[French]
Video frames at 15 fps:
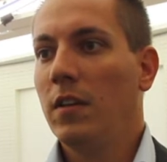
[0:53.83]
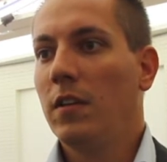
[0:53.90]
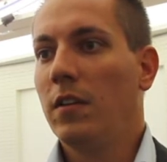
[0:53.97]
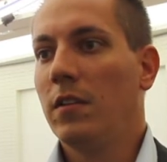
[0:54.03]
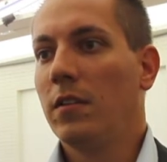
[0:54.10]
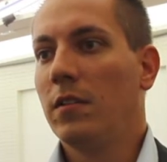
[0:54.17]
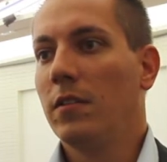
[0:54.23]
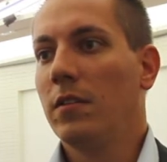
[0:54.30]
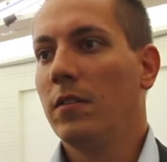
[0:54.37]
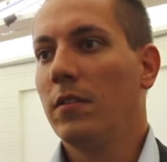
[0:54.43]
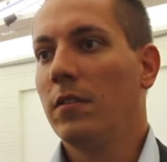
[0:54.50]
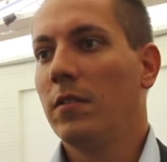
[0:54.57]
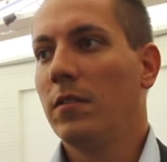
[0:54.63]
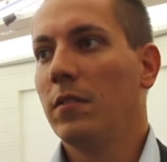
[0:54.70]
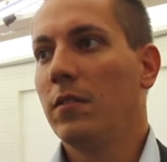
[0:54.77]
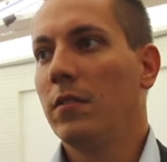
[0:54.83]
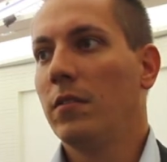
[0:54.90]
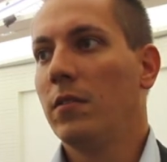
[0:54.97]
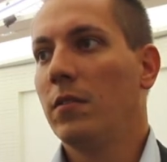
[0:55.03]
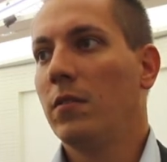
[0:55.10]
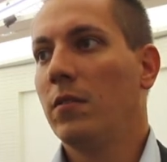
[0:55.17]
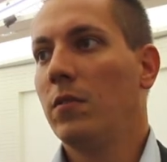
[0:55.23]

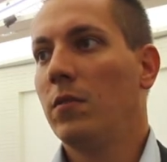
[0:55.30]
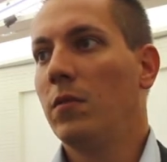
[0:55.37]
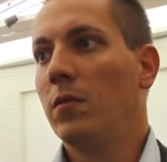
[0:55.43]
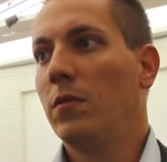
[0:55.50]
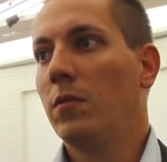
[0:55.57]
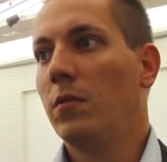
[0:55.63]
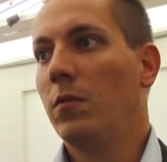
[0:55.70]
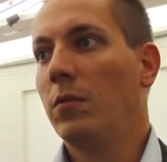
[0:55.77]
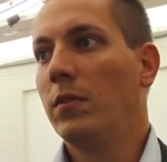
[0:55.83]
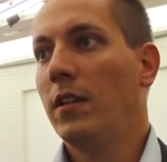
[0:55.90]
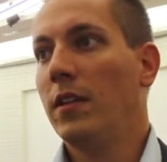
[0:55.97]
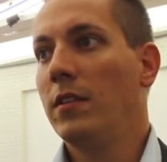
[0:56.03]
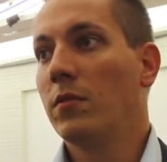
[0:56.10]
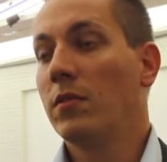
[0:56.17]
Euh, on a des